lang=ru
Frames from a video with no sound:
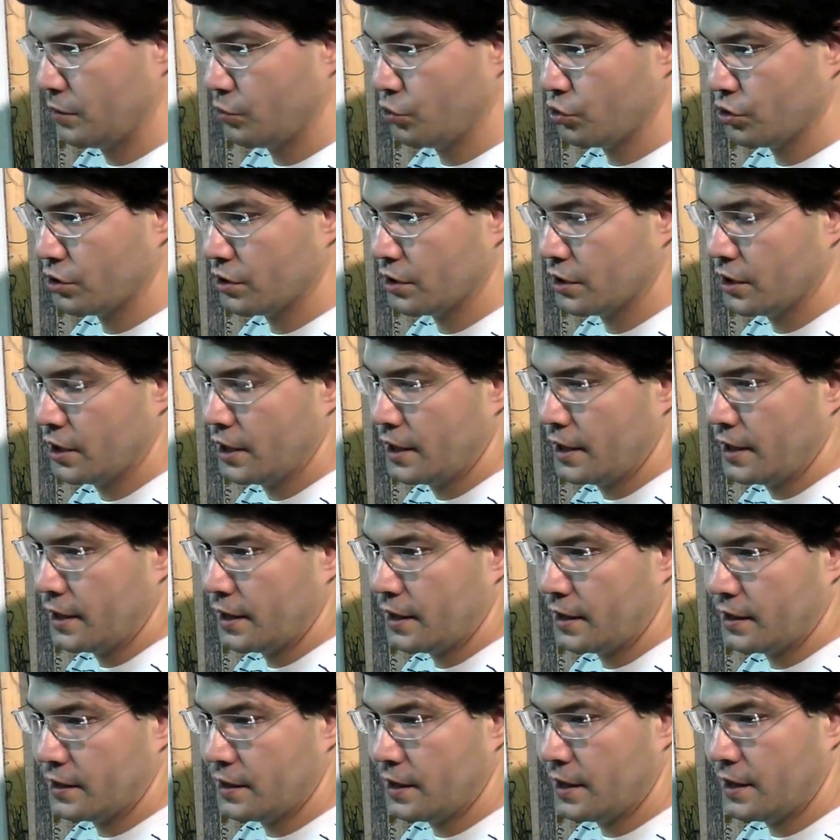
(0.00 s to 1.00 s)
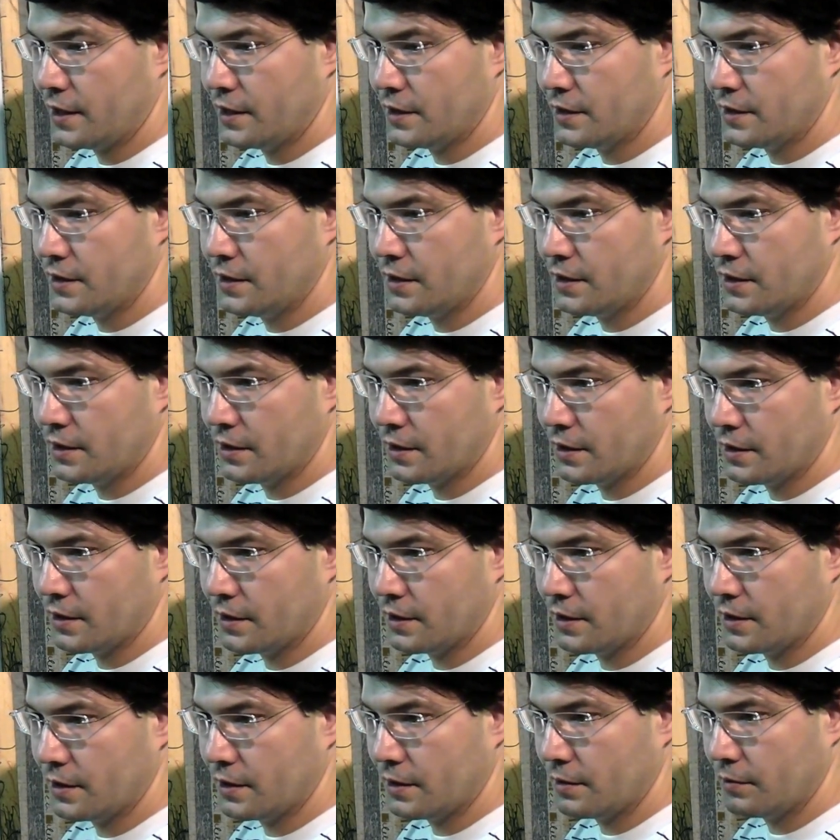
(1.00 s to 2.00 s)
что когда идеи
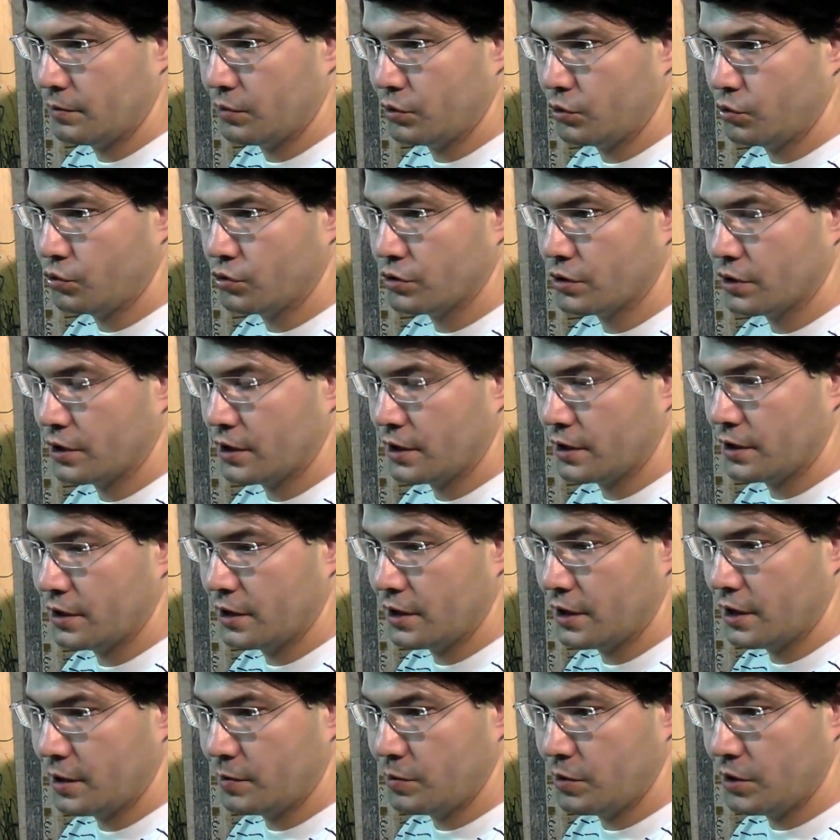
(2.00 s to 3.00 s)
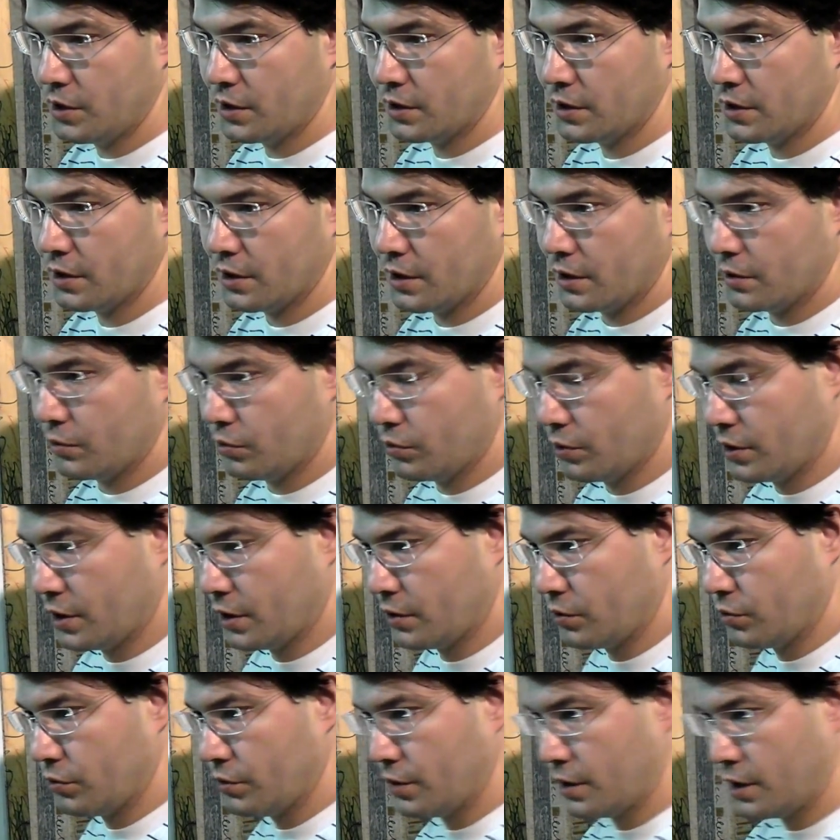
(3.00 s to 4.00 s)
э, берутся как некие объекты,
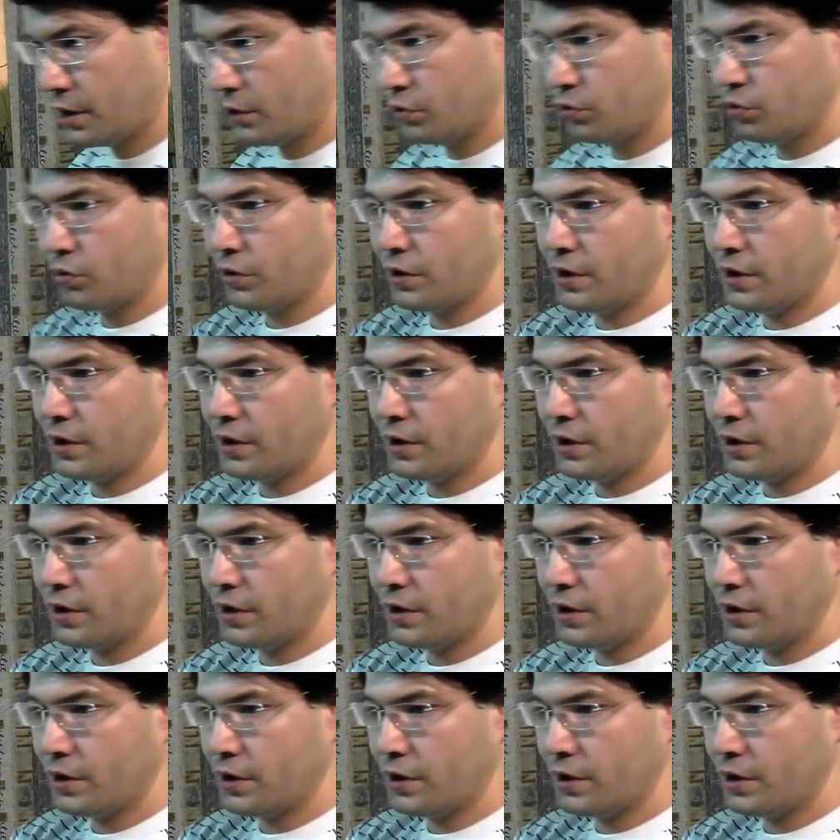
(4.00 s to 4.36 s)
которые